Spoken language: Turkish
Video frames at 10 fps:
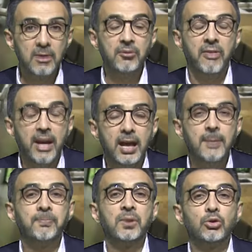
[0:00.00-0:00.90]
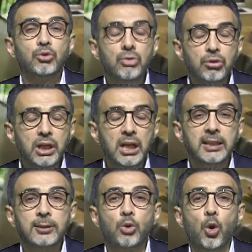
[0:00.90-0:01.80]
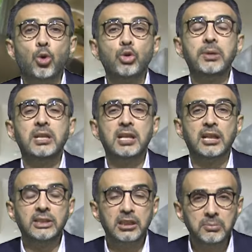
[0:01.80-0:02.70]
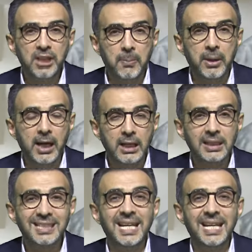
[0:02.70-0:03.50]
ve Türkiye'de doğru bir yatırım yaparak